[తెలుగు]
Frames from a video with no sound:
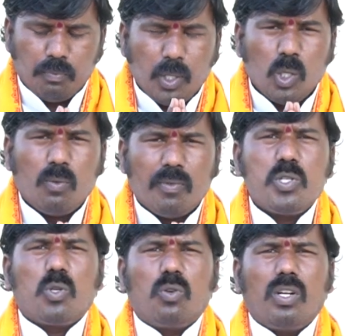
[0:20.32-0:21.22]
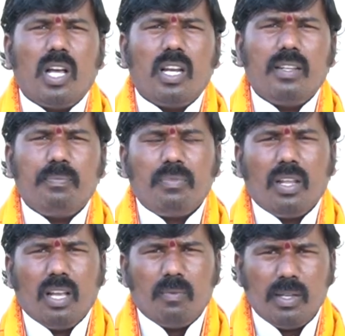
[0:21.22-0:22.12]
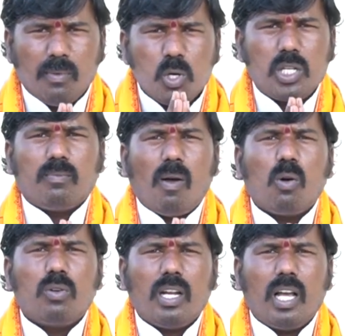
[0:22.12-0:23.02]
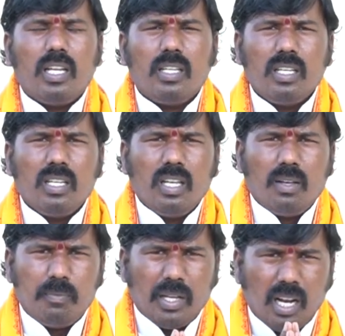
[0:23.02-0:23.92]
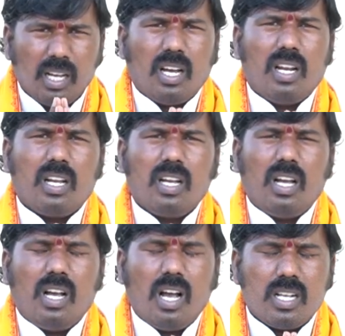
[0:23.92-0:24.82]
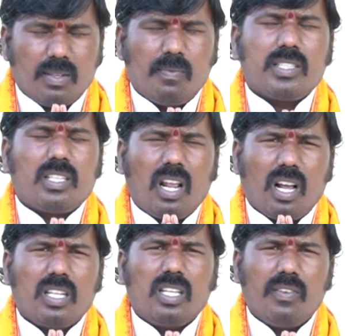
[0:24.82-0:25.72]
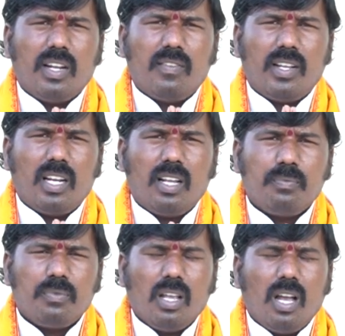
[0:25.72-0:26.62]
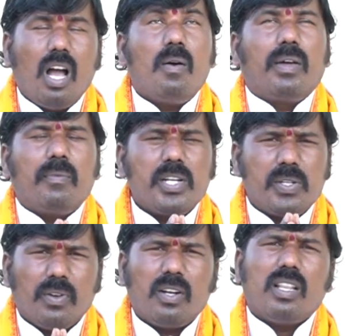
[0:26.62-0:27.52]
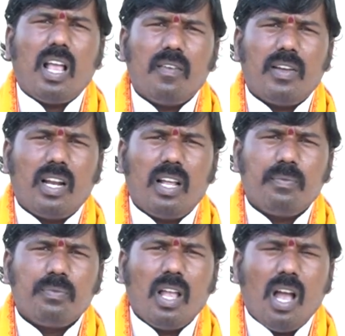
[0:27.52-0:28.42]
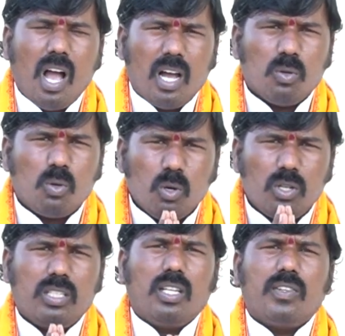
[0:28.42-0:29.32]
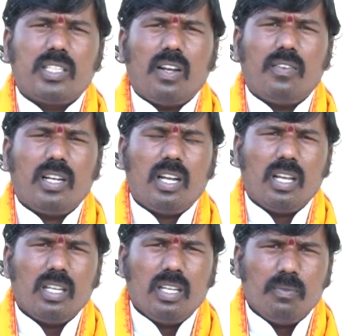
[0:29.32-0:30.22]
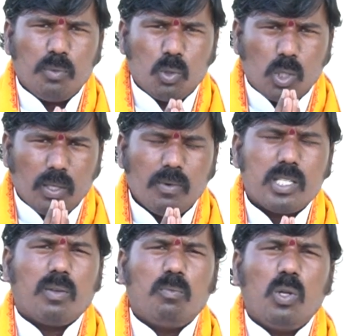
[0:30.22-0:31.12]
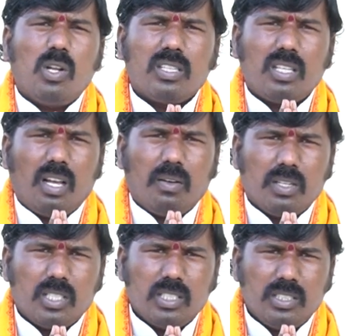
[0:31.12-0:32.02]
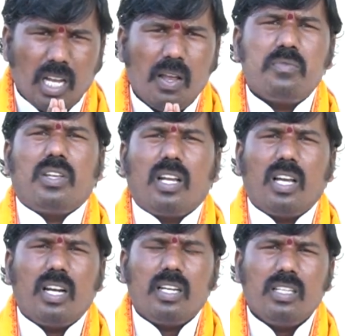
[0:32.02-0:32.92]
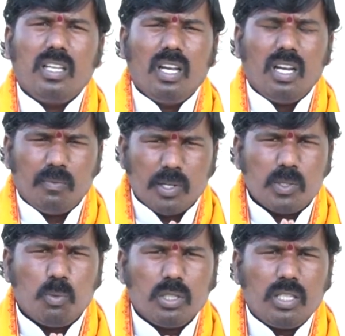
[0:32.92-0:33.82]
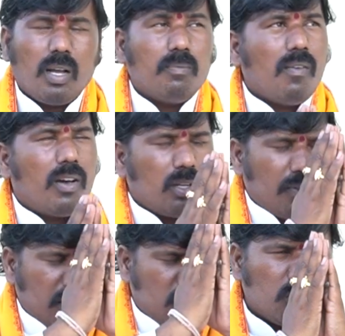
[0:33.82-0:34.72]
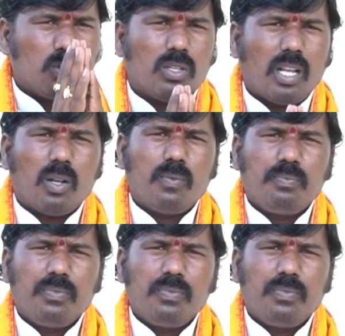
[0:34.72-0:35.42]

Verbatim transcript: మీ ఇల్లు మంచిగా ఉండాలి మీ భవిష్యత్ బాగుండాలి మీ ఎల్లకాలంగా ఆ సమసారక దివెన వల్ల ఆ పరమేశ్వరుడి దయ వల్ల ఆ నుక్కోటి దేవతల వల్ల మీ కుటుంబ సభ్యులంతా జయం జరగాలని మనస్ఫూర్తిగా అమ్మవారికి వేడుకుంటున్నాను